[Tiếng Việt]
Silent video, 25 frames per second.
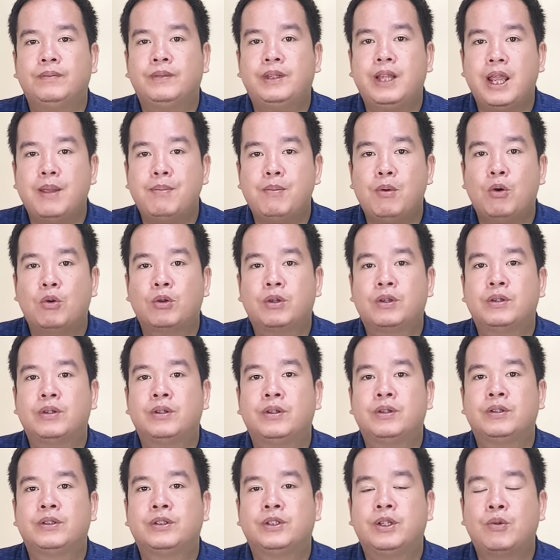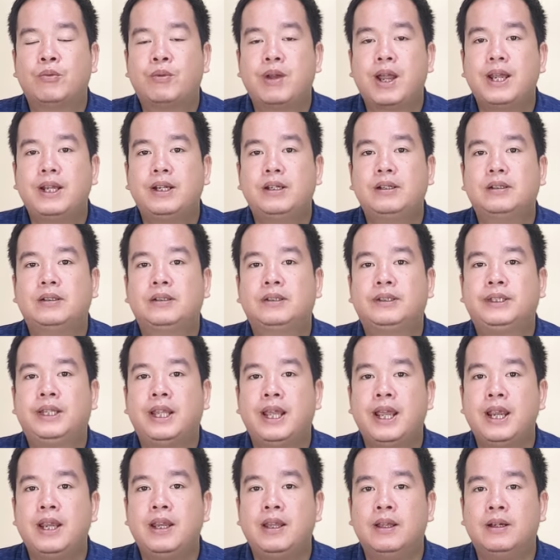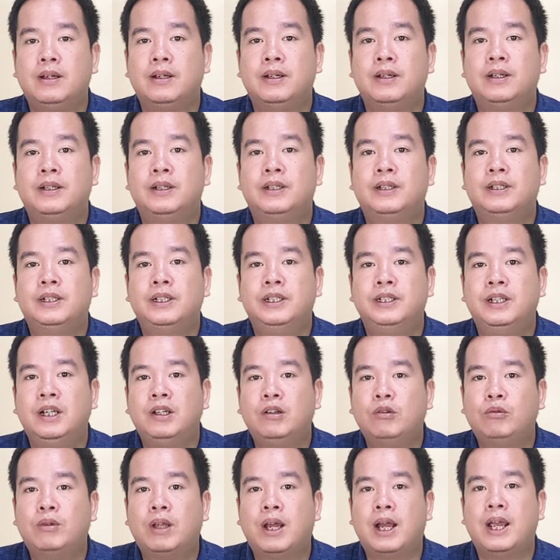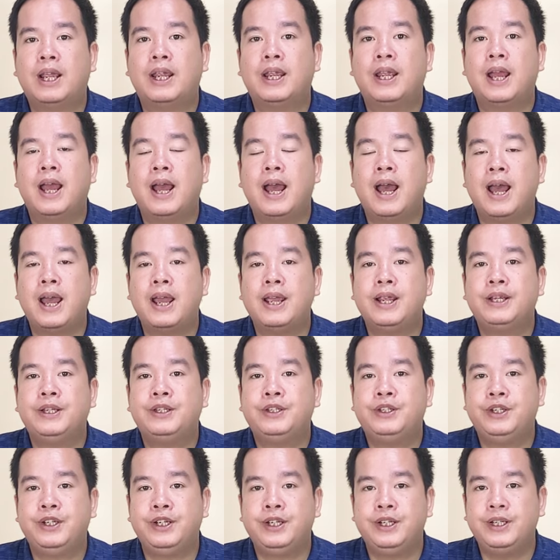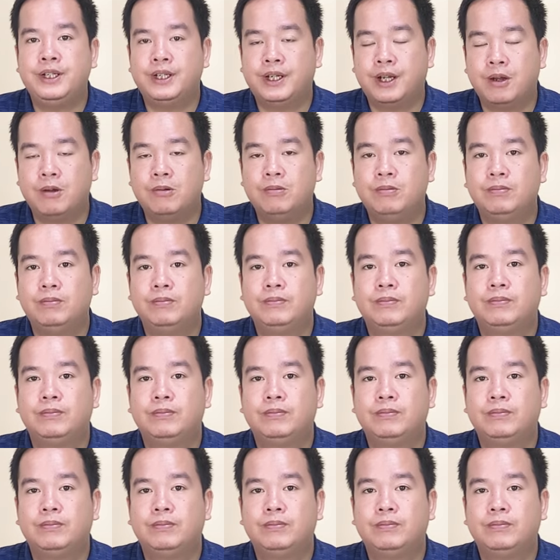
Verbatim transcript: T1 dấu cách TL gửi đến tổng đài 290